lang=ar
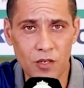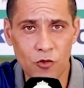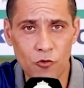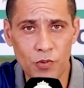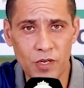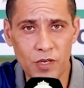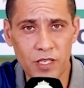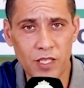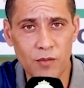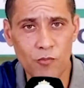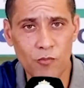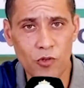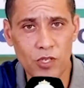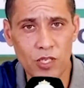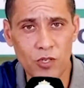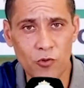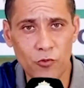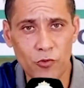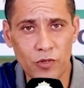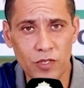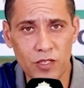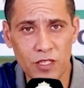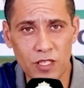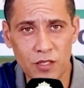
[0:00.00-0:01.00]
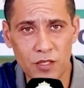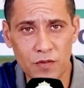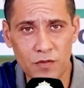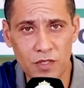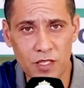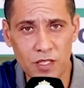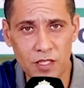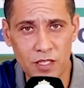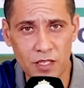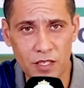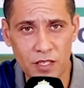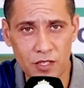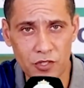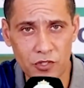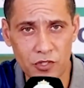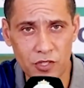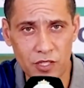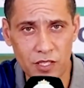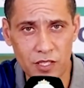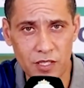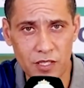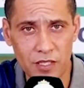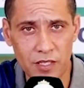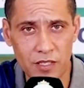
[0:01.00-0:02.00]
أو بعض المكونات في نادي
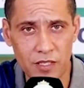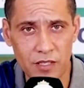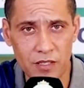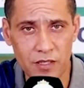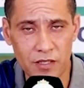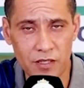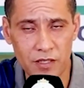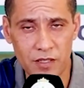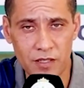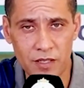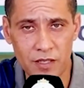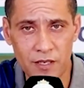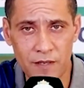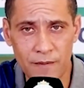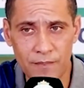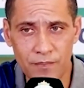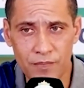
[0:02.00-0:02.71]
الرجاء الرياضي